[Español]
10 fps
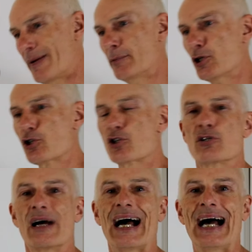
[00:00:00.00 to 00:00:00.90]

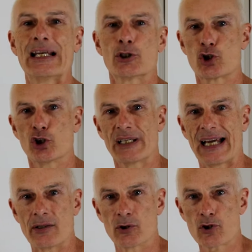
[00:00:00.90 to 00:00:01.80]
vamos a los
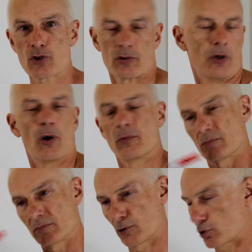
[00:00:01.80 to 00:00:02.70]
órganos o
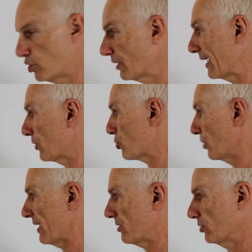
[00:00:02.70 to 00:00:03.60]
los órganos
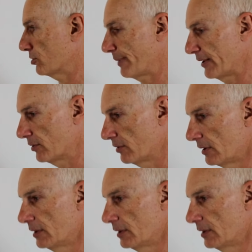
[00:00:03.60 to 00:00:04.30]
son estos, pero